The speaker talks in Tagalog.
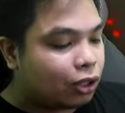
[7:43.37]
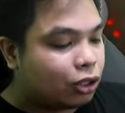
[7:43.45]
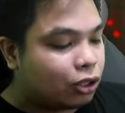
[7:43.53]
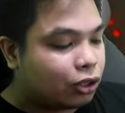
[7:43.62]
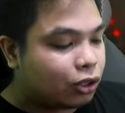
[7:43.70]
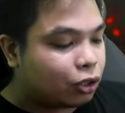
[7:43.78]
ko
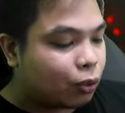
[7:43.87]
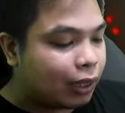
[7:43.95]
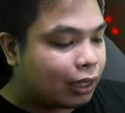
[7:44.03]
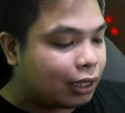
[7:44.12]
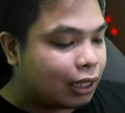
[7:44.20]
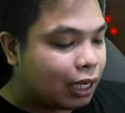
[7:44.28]
doon yung
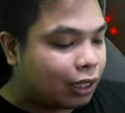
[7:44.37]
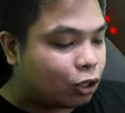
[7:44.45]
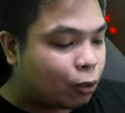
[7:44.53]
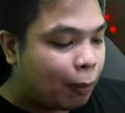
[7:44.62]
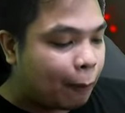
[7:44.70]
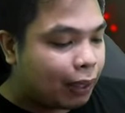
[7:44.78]
two-way dadaan.
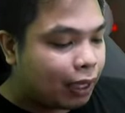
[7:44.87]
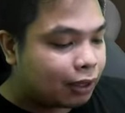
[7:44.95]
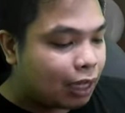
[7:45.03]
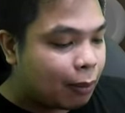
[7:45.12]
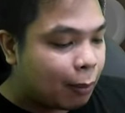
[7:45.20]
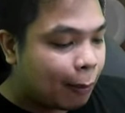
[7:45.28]
Ito pa palang.
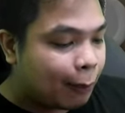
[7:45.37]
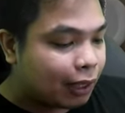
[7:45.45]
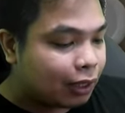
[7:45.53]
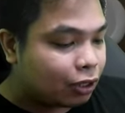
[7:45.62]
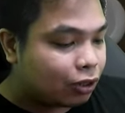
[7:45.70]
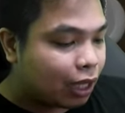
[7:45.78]
Dami pa
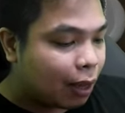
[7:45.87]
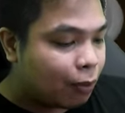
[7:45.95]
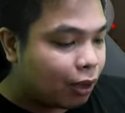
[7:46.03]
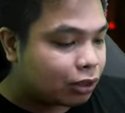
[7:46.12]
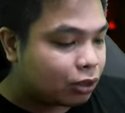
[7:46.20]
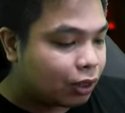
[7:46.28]
pala dito
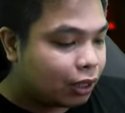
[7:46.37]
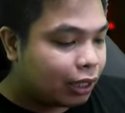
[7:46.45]
nakabukas oh.